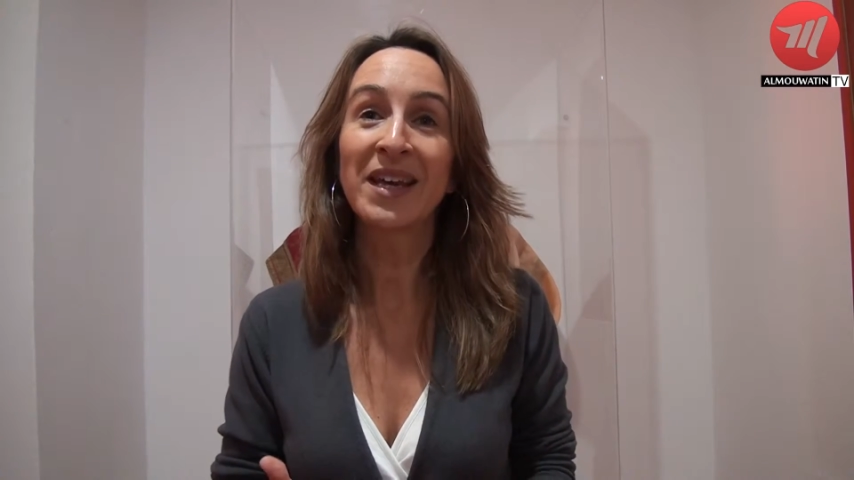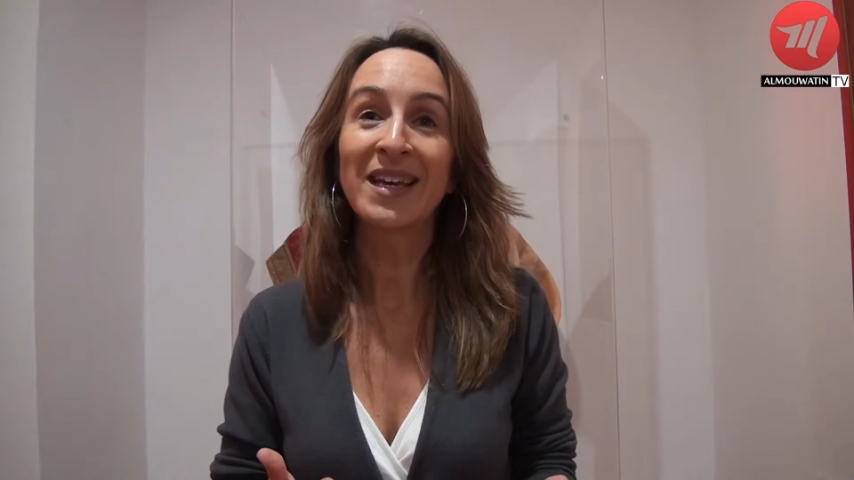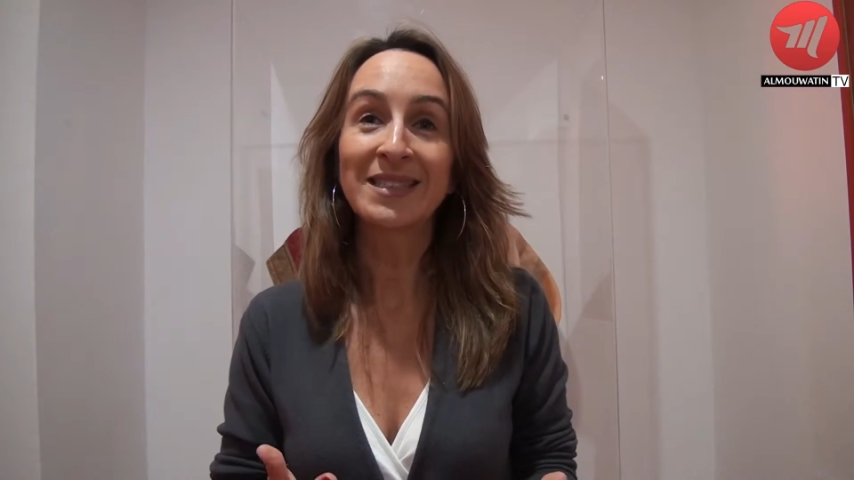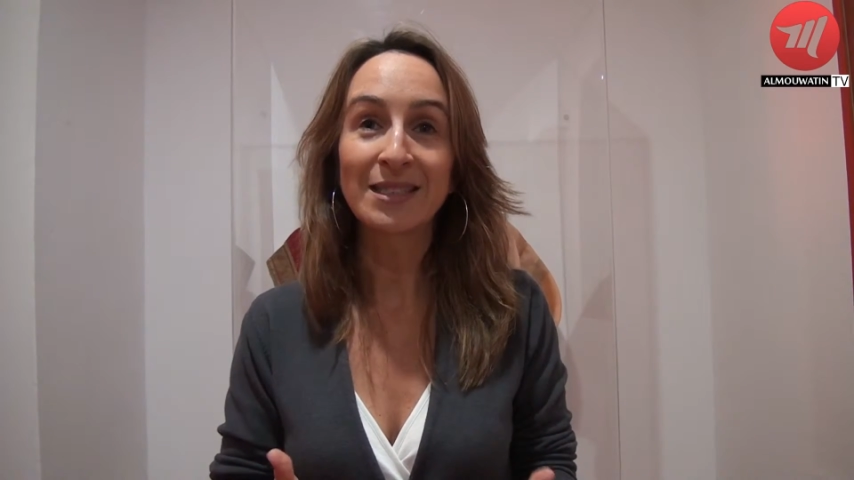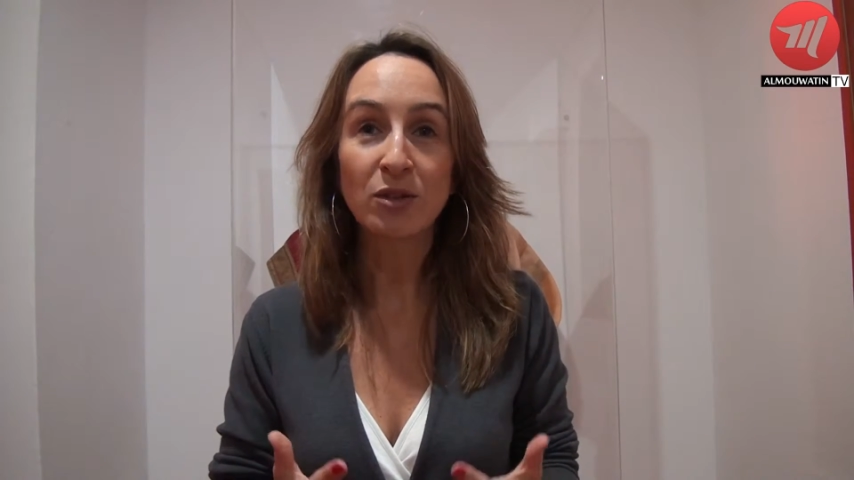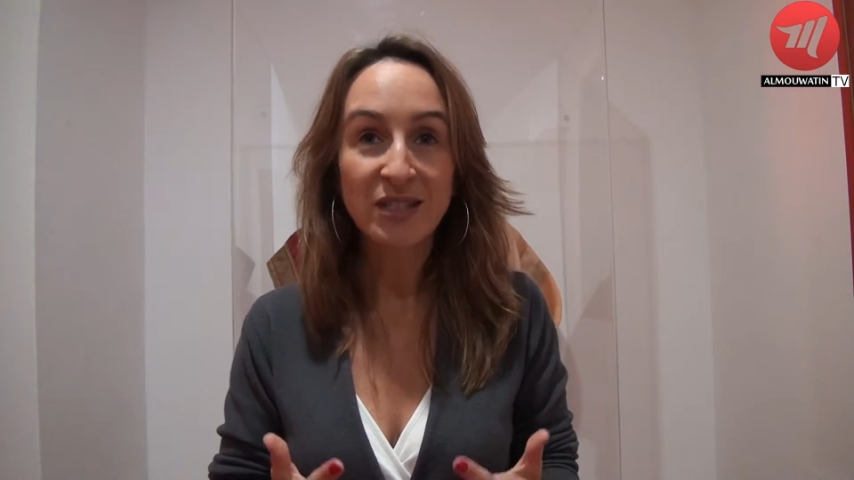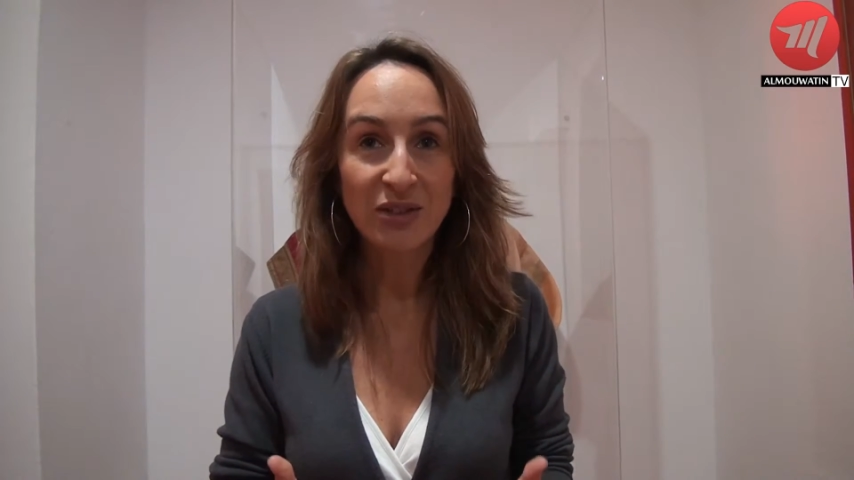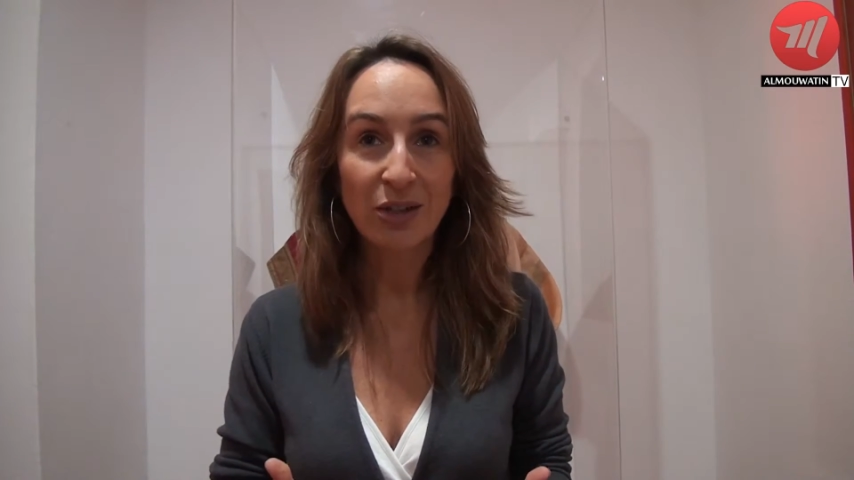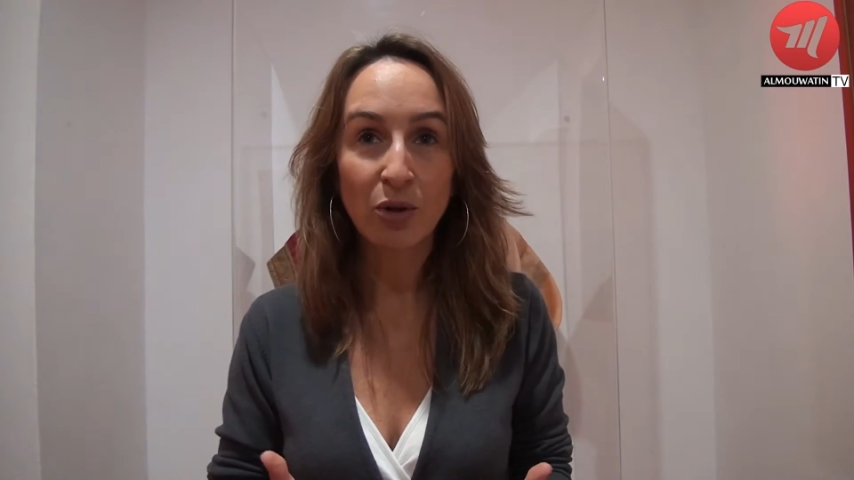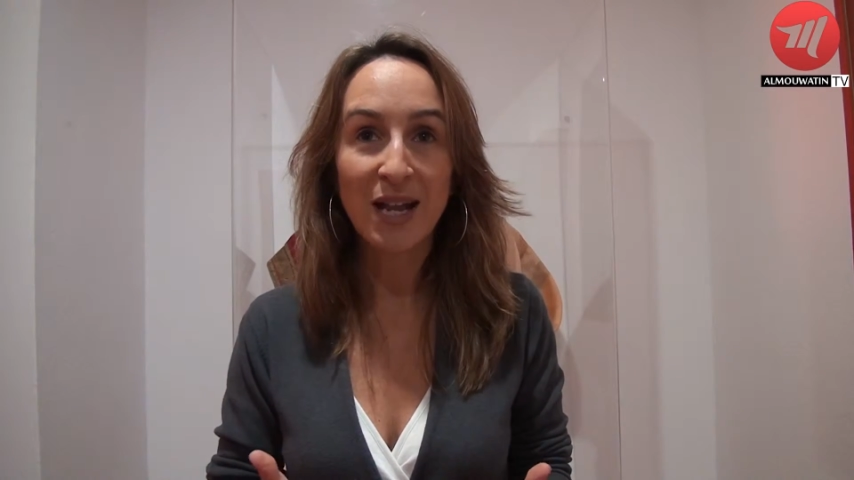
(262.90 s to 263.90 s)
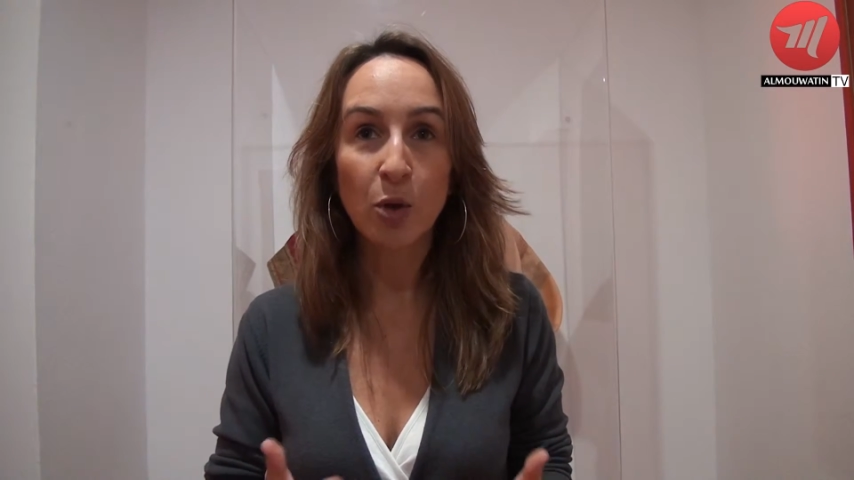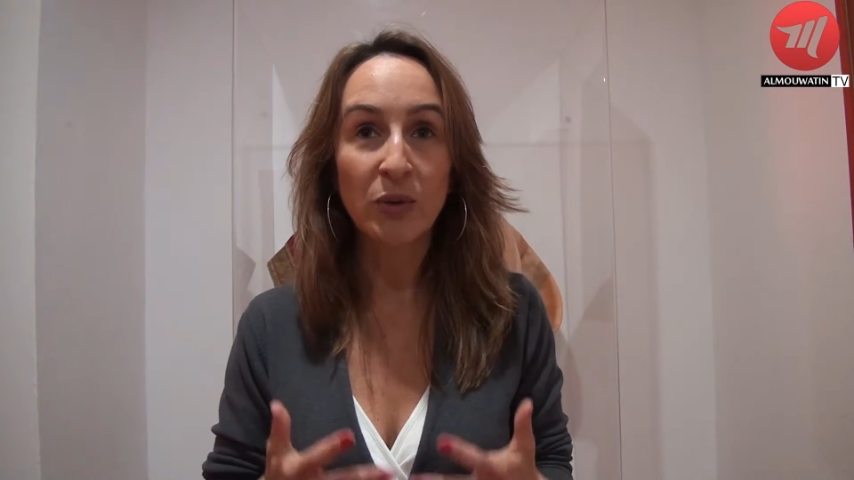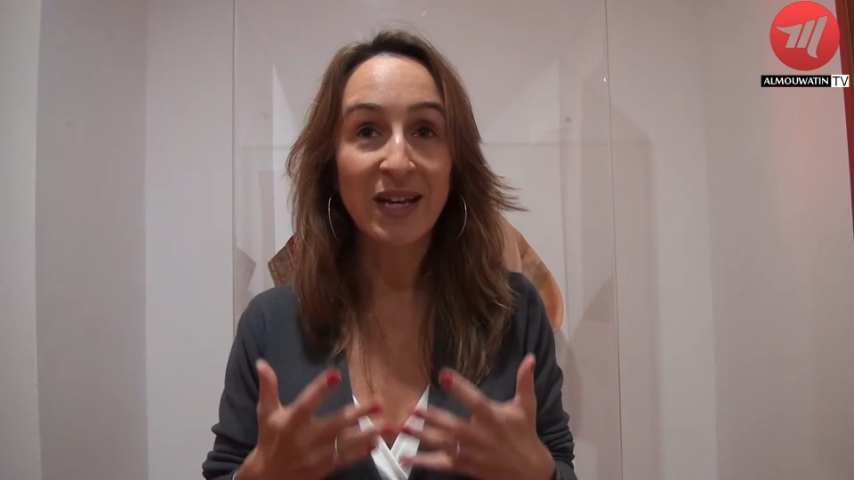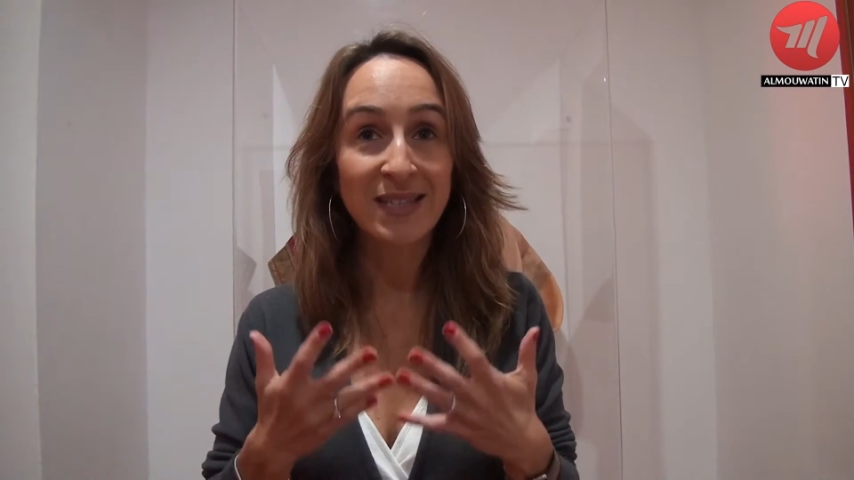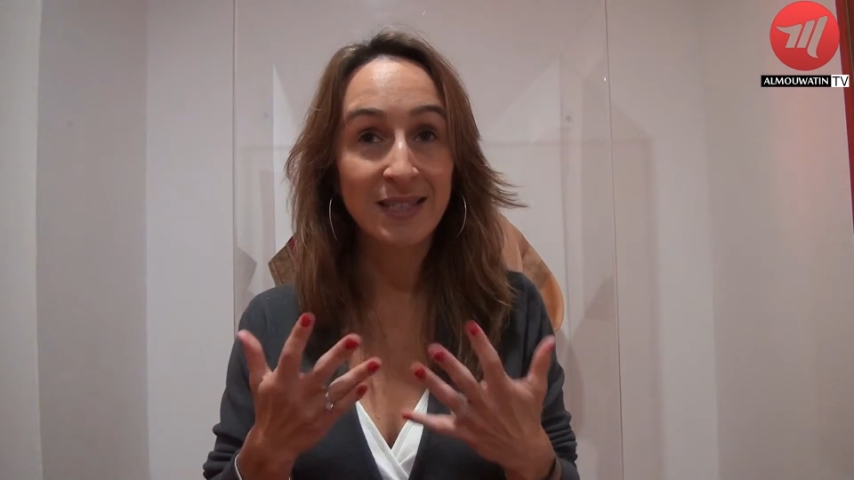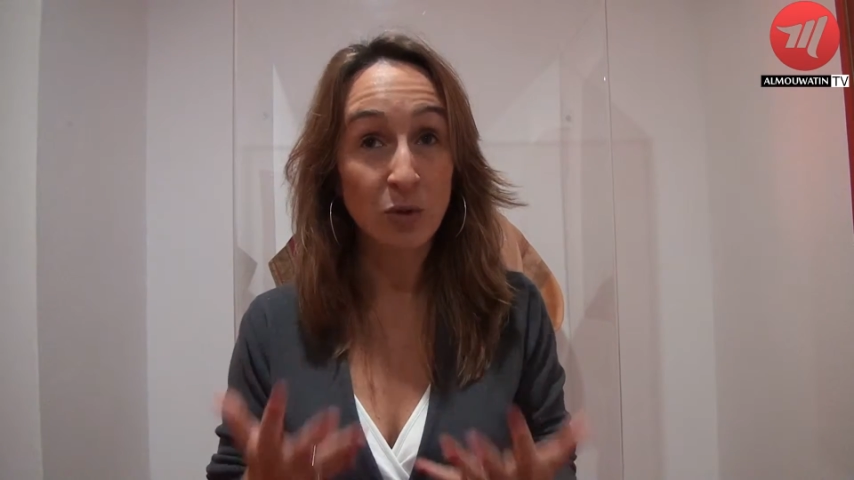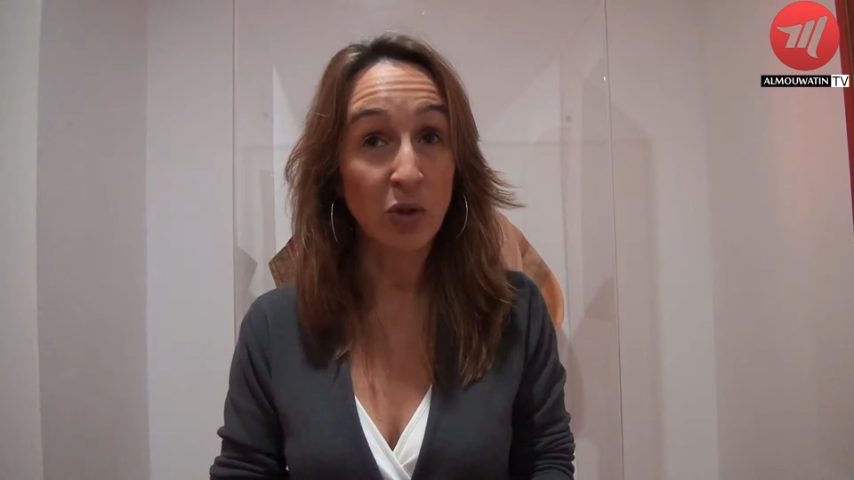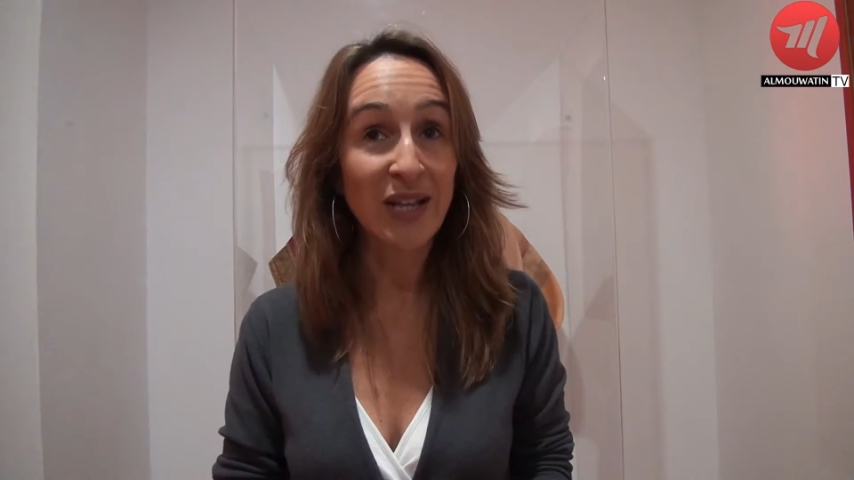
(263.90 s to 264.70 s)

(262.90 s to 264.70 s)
C'est dans ce cadre-là qu'on